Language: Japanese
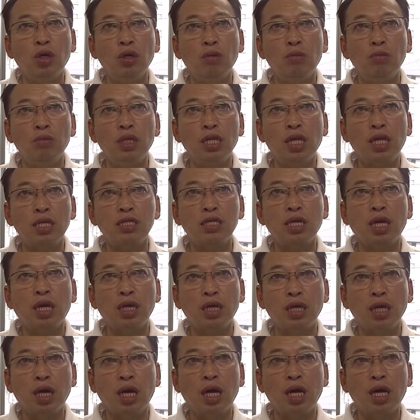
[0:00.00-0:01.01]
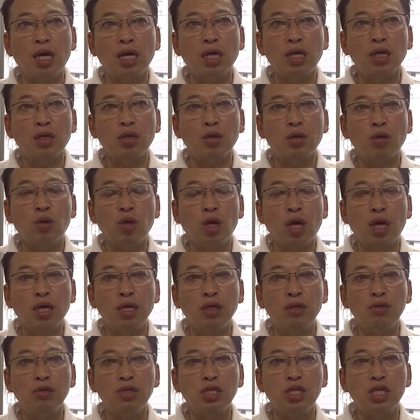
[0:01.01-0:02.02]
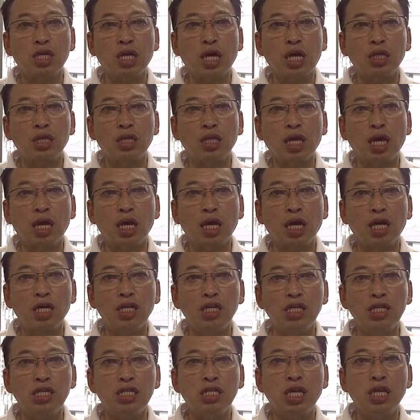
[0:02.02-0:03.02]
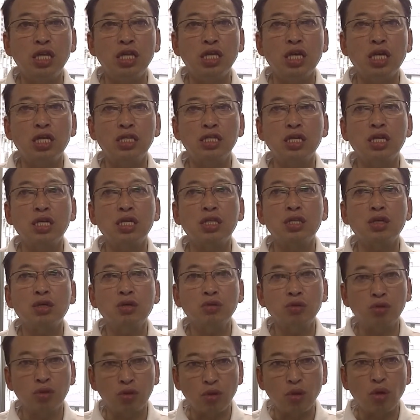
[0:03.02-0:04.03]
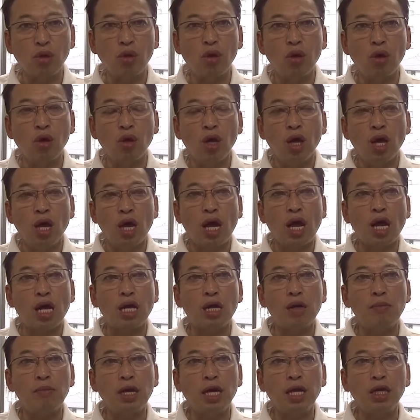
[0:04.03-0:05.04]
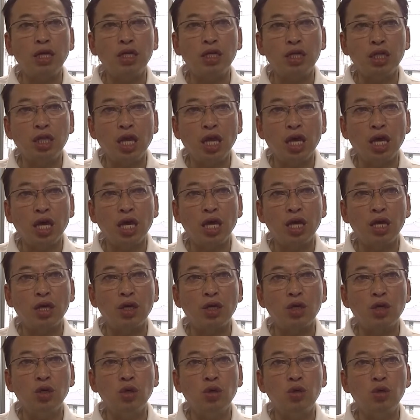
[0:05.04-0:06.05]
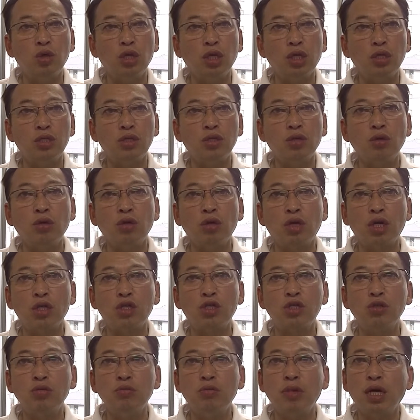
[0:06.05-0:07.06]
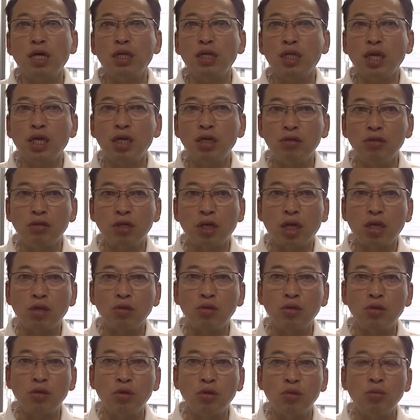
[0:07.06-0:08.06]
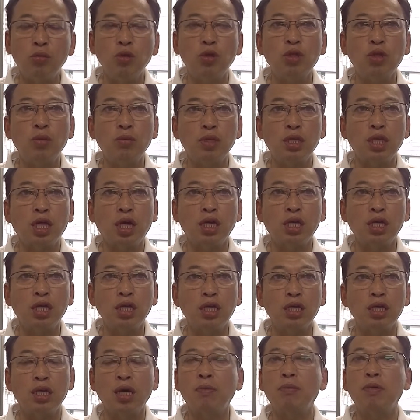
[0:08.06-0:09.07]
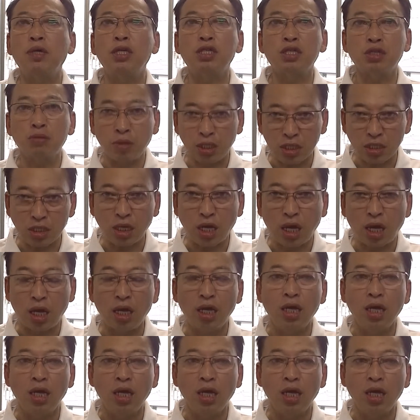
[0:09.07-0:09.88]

皆さんが来られる時間帯が一斉に重なってくると墓参りで行列というか順番ができるんかの思うてみたりやっぱりしました。